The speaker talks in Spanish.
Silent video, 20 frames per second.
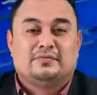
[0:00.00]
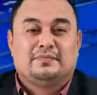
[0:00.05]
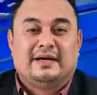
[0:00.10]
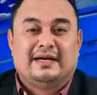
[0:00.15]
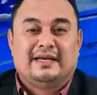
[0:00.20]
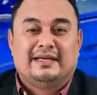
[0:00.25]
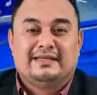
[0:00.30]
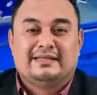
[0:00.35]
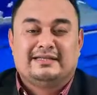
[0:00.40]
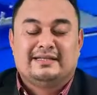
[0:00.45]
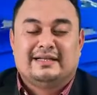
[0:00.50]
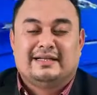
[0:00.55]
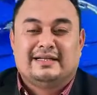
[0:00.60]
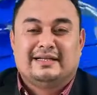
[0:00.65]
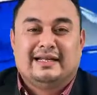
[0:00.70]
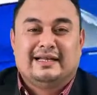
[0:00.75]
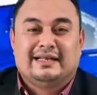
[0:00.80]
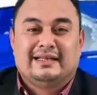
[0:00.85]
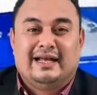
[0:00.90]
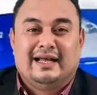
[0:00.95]
país
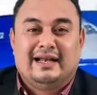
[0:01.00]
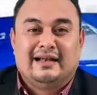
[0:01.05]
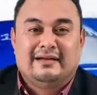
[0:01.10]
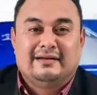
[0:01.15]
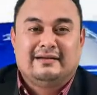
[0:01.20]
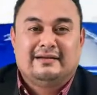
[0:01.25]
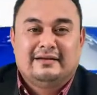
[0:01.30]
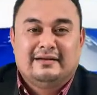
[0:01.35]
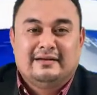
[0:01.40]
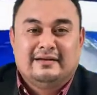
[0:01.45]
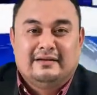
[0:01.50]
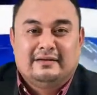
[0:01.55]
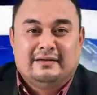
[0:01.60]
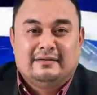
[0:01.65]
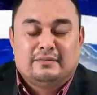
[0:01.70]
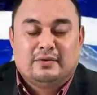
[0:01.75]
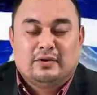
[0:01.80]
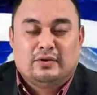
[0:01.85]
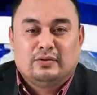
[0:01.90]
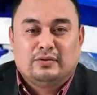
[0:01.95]
natal
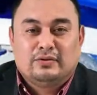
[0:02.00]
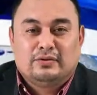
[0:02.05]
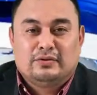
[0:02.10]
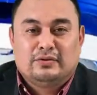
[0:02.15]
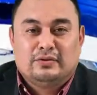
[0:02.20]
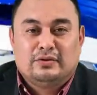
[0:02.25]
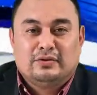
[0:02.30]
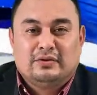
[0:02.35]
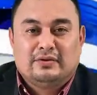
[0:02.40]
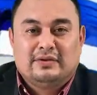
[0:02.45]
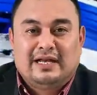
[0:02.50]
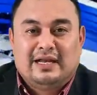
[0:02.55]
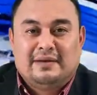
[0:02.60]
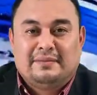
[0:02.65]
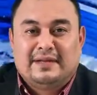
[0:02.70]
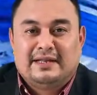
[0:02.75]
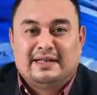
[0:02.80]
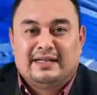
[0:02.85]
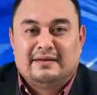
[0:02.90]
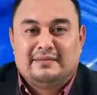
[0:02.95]
producto de la
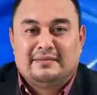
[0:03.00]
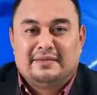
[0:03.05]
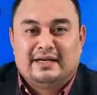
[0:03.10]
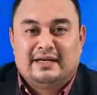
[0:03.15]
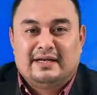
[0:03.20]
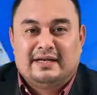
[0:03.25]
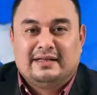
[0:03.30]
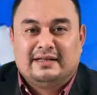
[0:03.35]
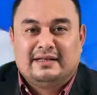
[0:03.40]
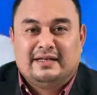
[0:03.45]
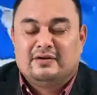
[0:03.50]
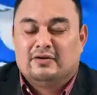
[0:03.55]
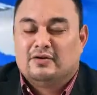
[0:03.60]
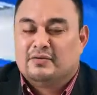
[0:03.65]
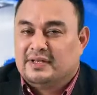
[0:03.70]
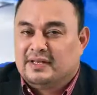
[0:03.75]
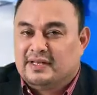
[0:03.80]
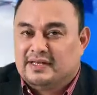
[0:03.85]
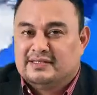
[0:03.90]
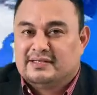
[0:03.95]
pandemia del
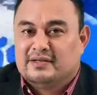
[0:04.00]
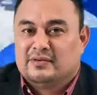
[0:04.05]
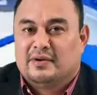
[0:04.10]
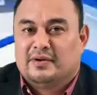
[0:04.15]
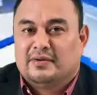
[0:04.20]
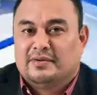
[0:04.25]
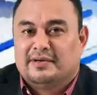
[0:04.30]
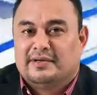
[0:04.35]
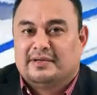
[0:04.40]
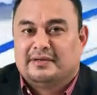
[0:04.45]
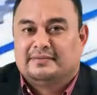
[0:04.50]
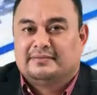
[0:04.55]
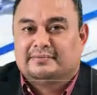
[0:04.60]
COVID-19.